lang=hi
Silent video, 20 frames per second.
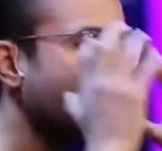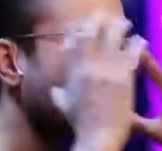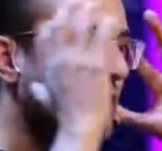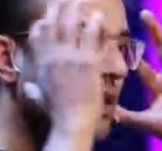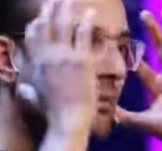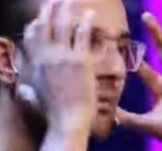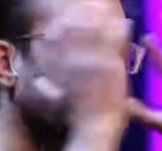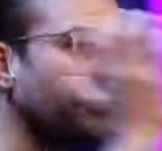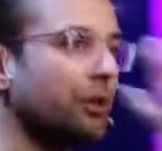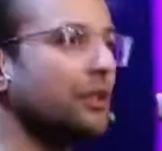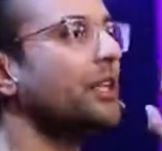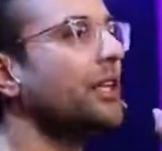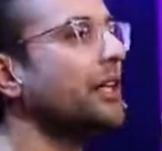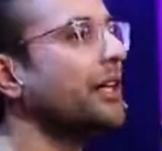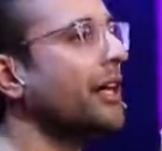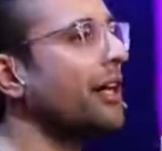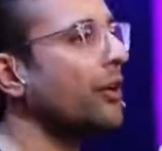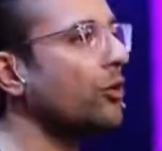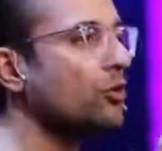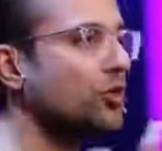कैसे हम अपनी
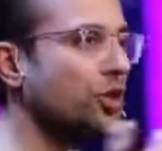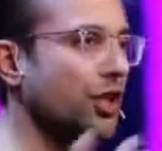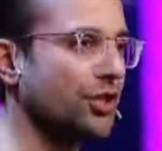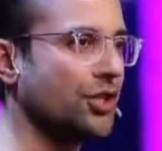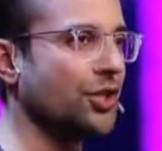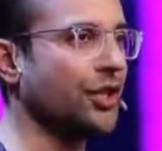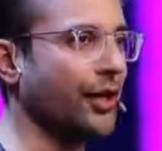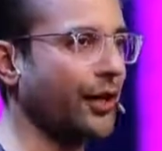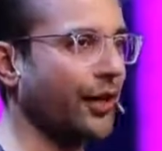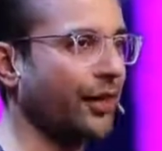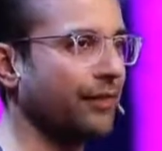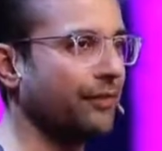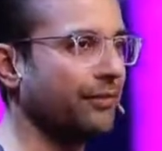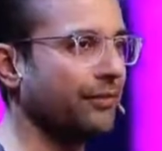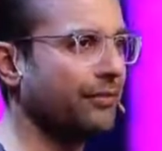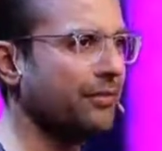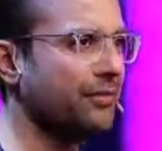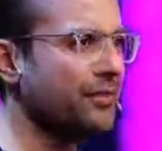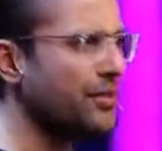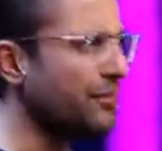थिंकिंग को चेंज करें
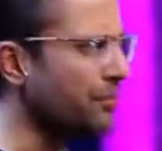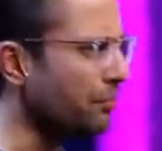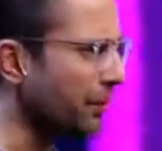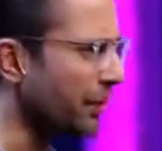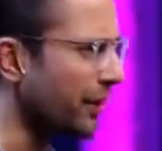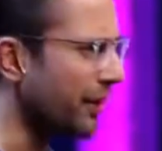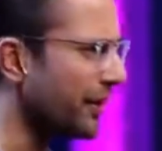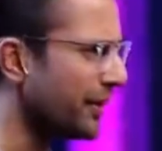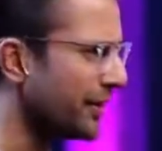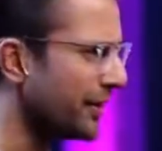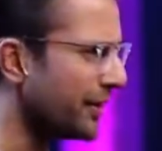सिंपल